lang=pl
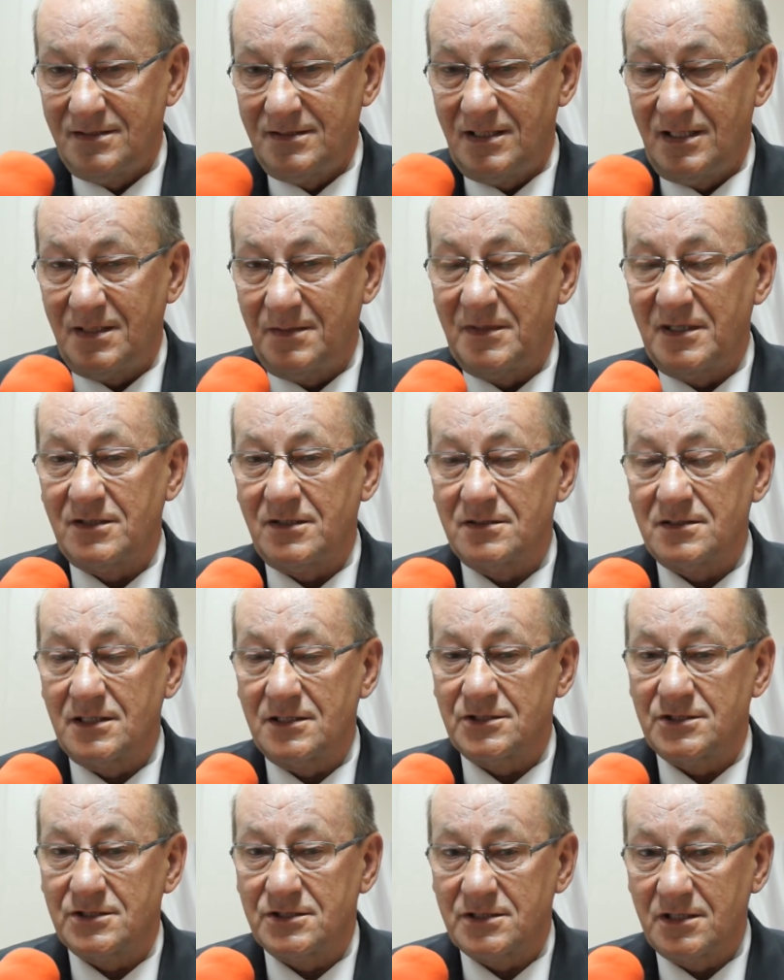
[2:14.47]
No ale ma to
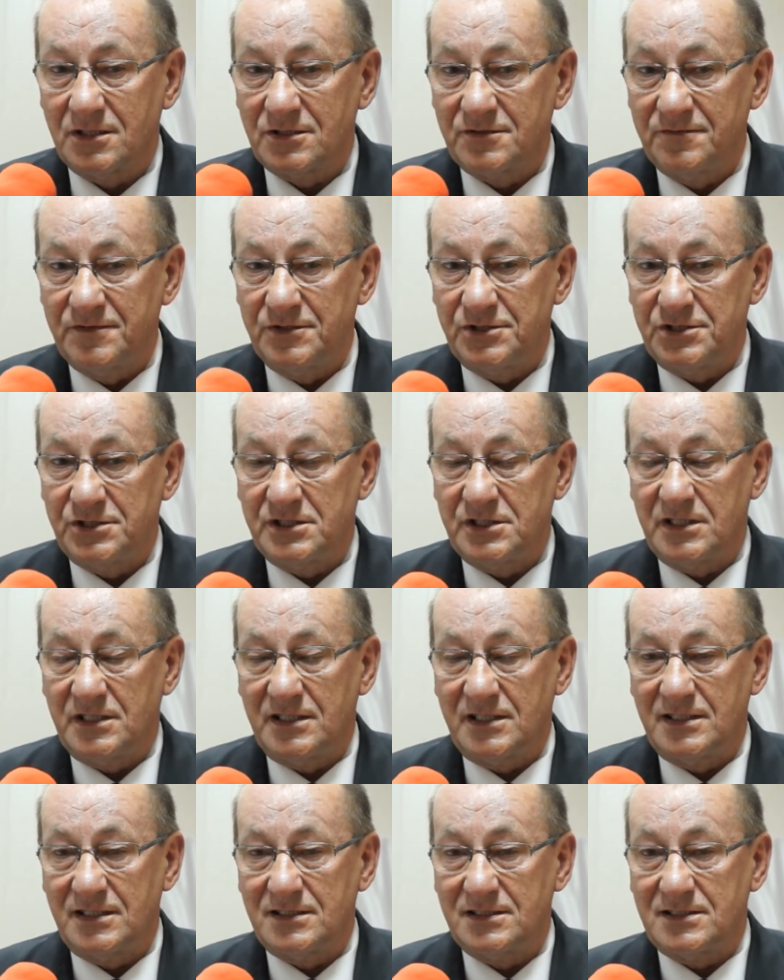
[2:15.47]
też oczywiście
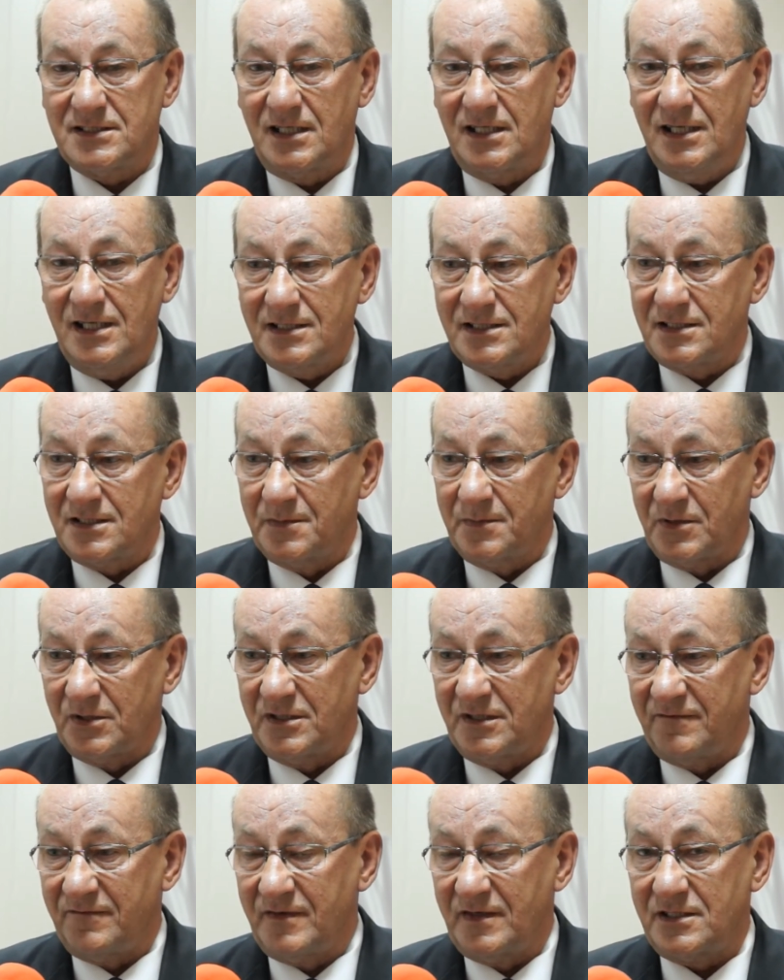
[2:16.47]
zalety,
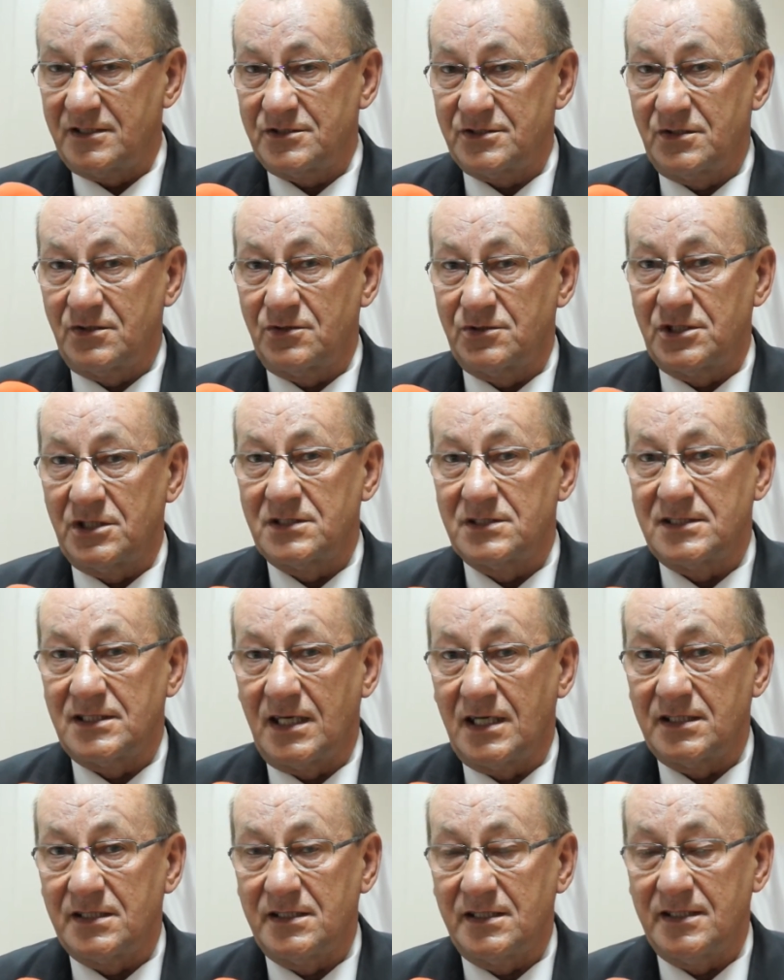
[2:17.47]
ponieważ
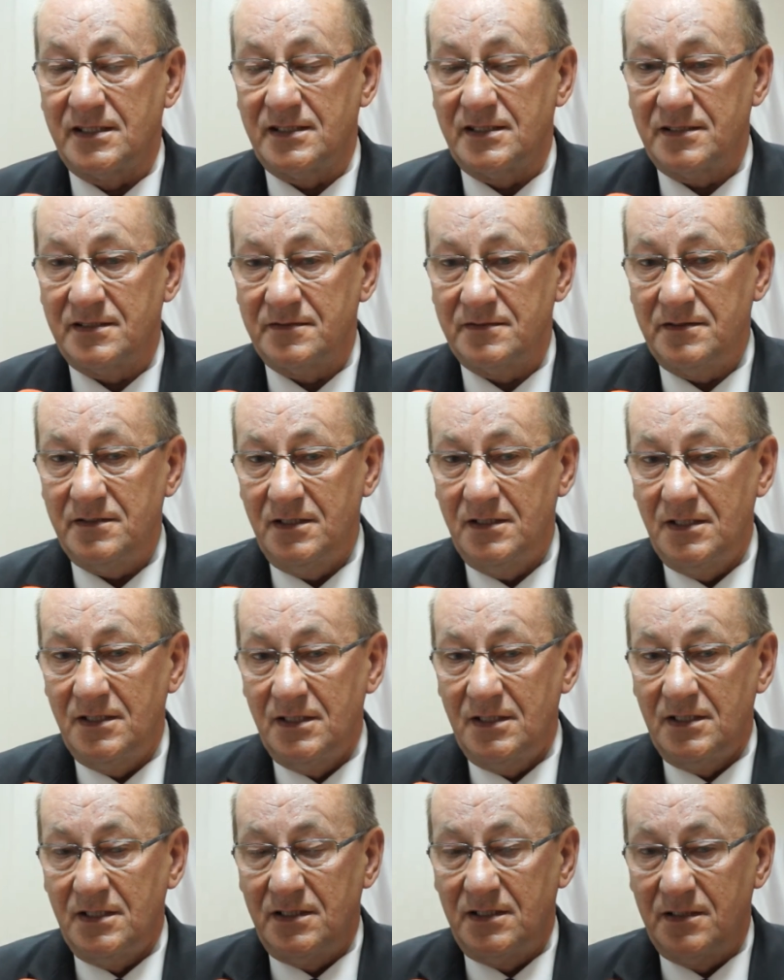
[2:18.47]
grudziądzanie
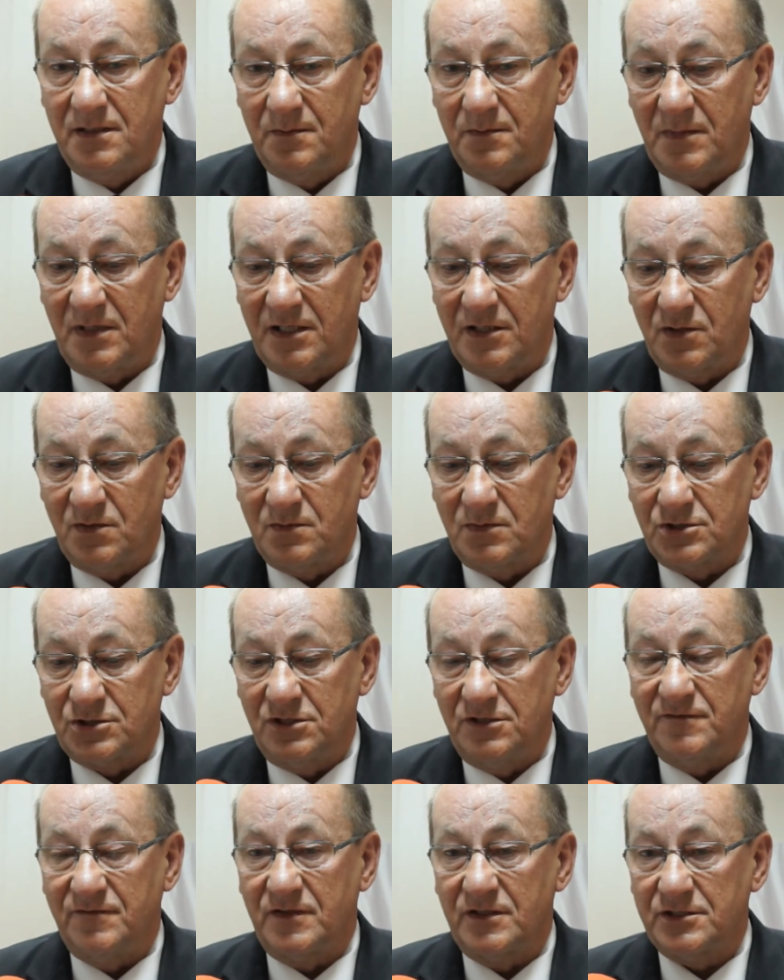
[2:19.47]
mają
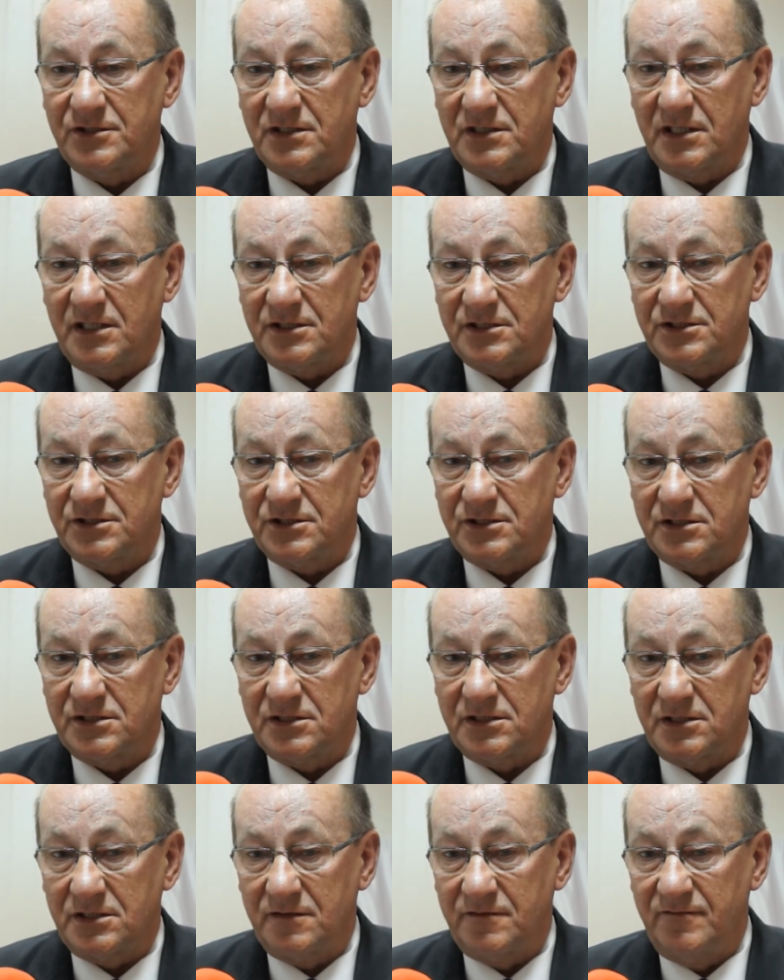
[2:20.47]
możliwość
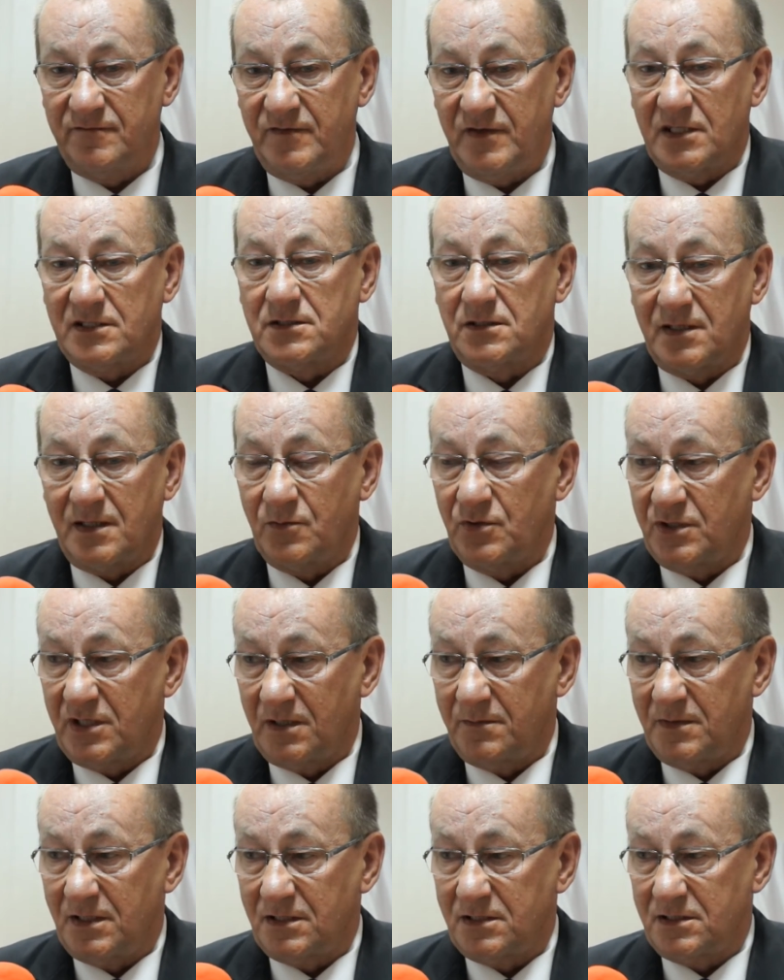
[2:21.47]
też, wiedzą na mój
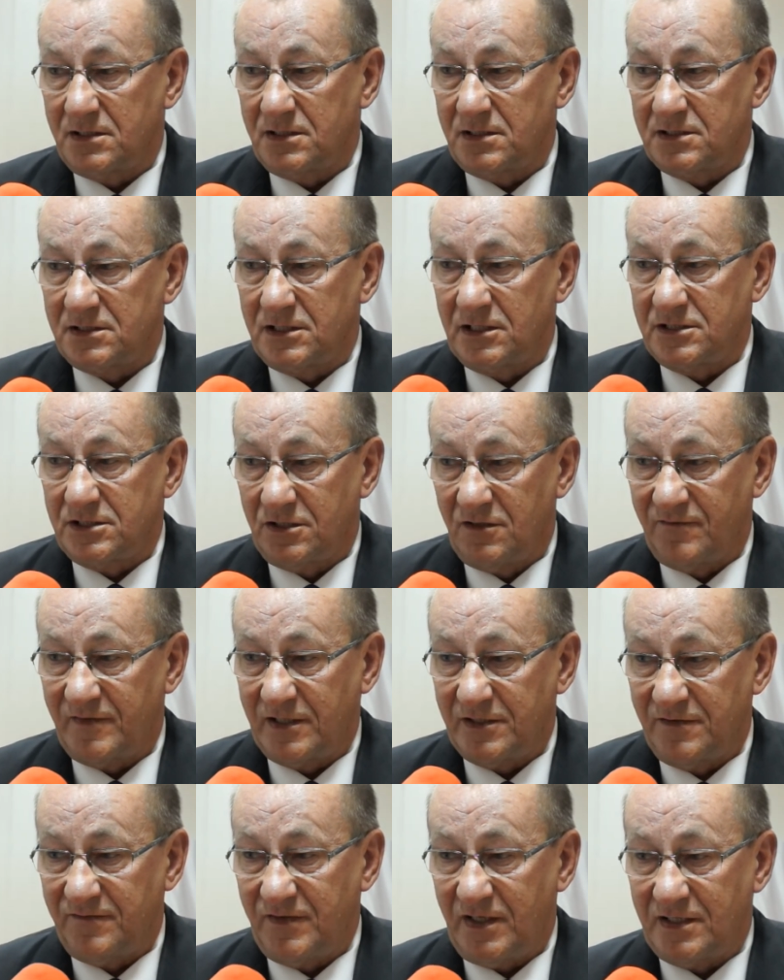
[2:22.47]
temat
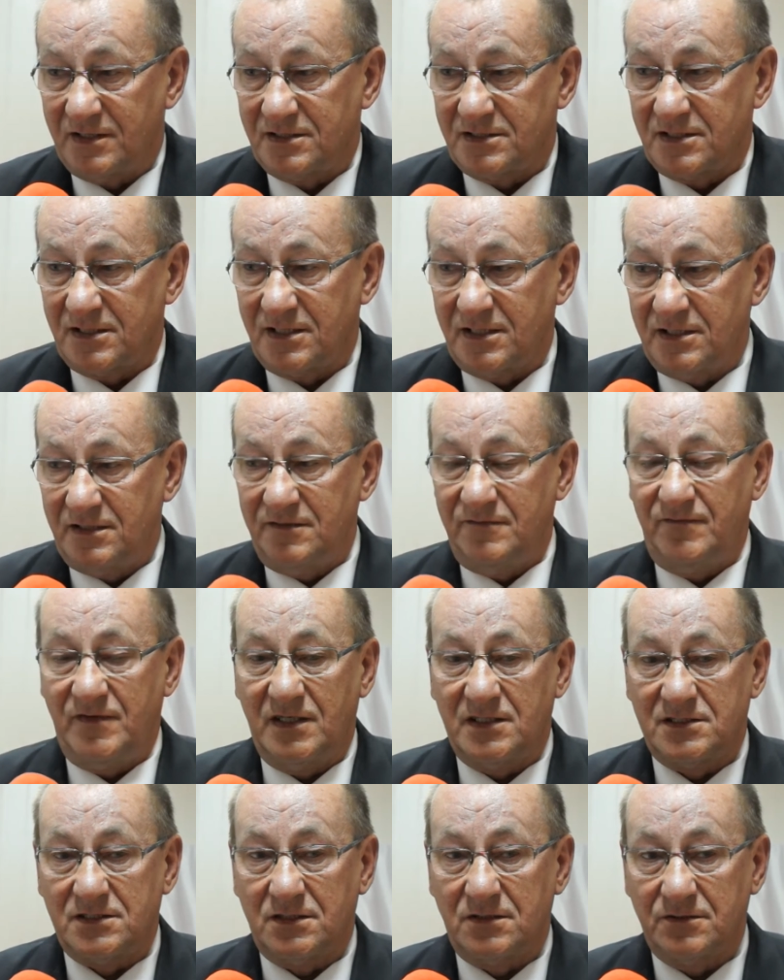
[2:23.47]
zdecydowanie więcej,
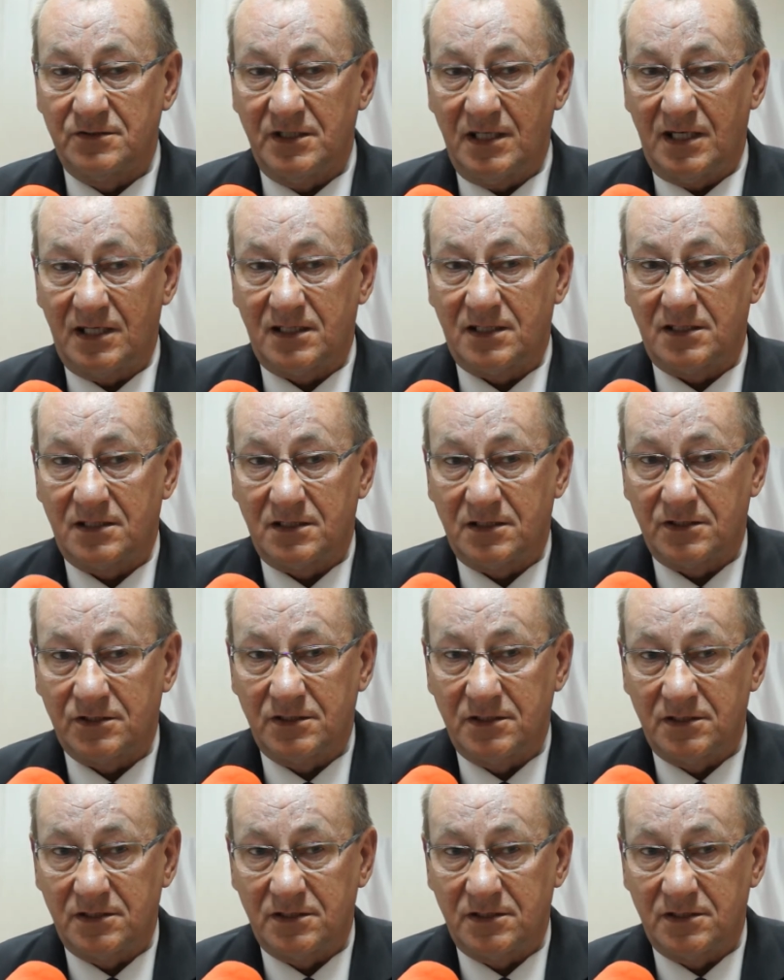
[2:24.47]
wiedzą jak...